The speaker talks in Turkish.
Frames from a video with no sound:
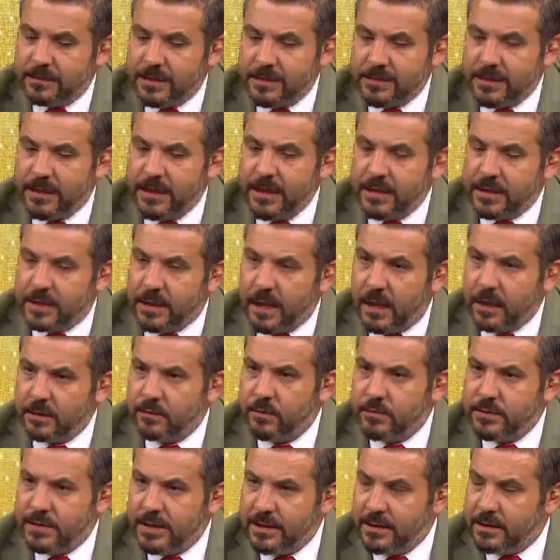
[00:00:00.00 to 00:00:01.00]
Galatasaray'ın
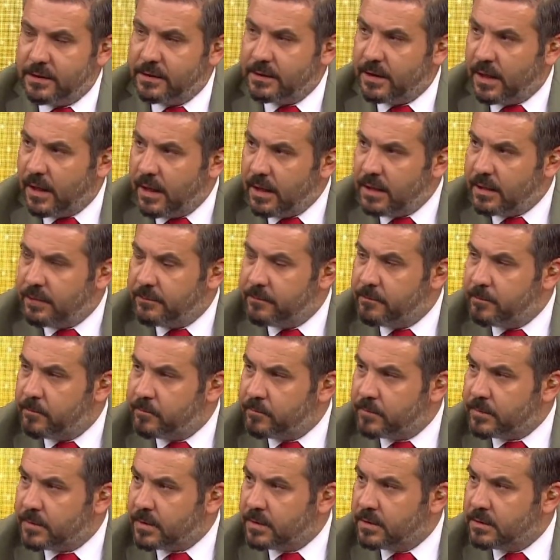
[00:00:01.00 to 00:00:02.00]
kağıt üzerinde
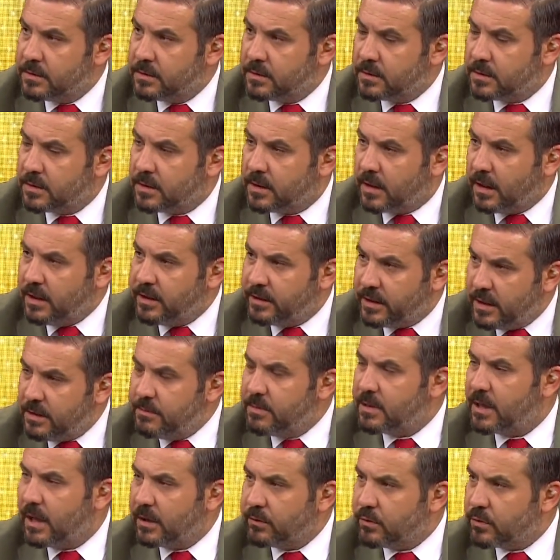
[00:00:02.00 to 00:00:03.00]

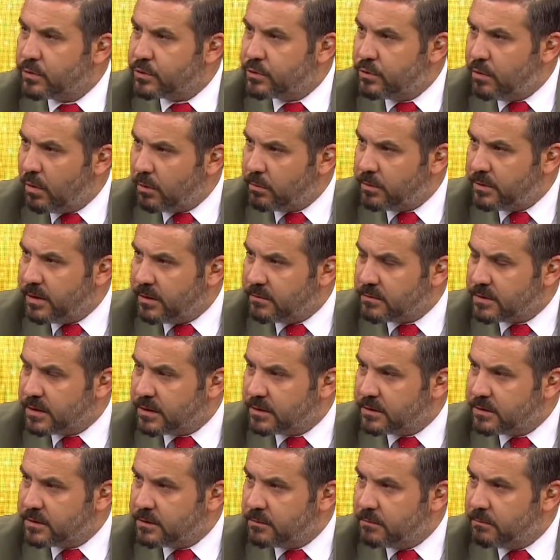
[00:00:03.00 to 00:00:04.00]
kaliteli bir kadrosu yok mu
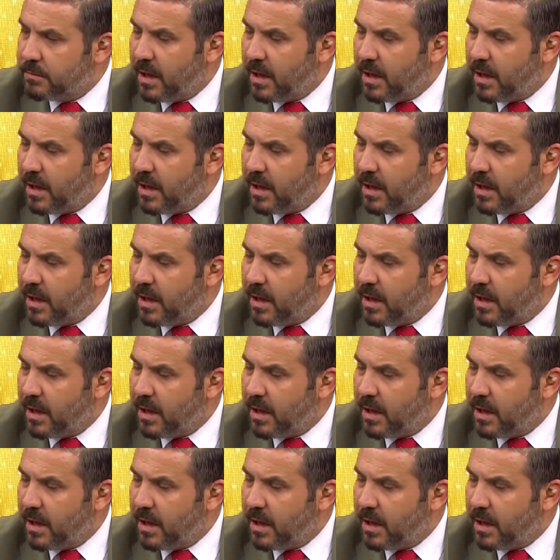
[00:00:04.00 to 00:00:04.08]
Nevzat?